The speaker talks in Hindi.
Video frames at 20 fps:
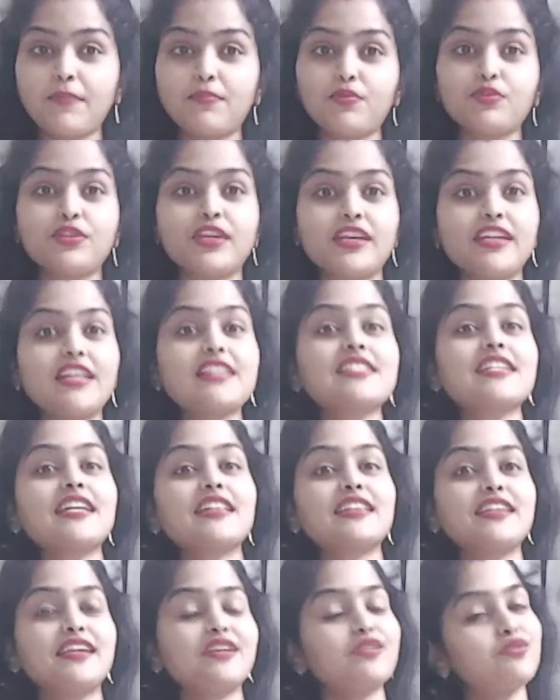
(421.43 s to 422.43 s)
आप लोग देखना
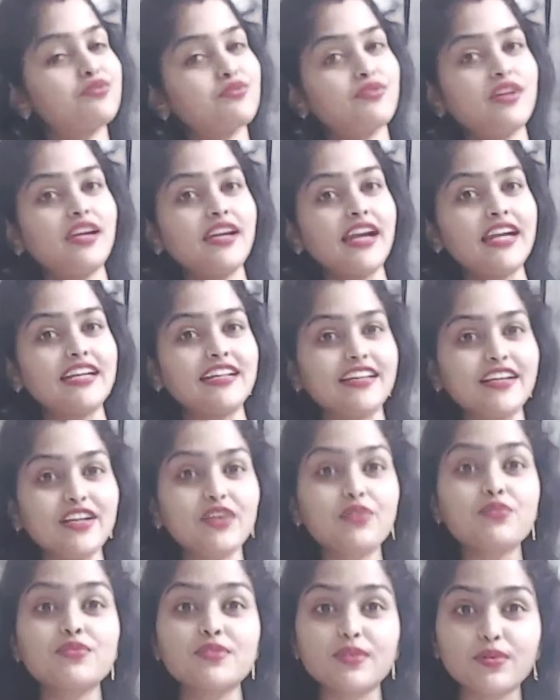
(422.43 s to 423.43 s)
चाहते हैं तो सुधा ड्राई
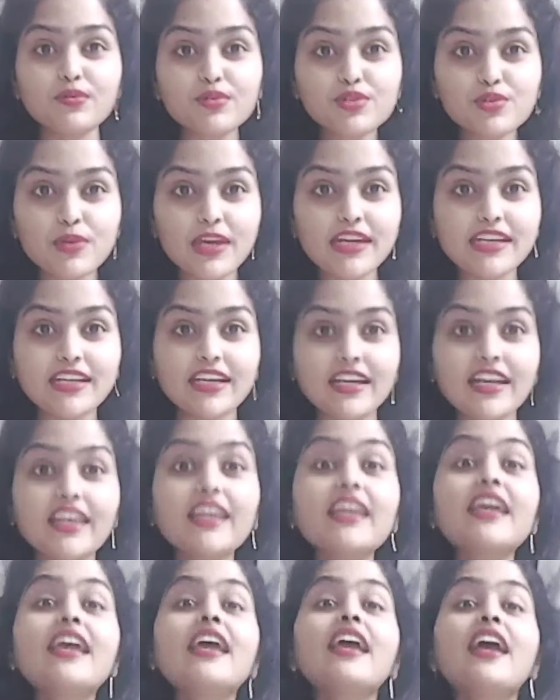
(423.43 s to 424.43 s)
क्लिनिक को जरूर ज्वाइन करें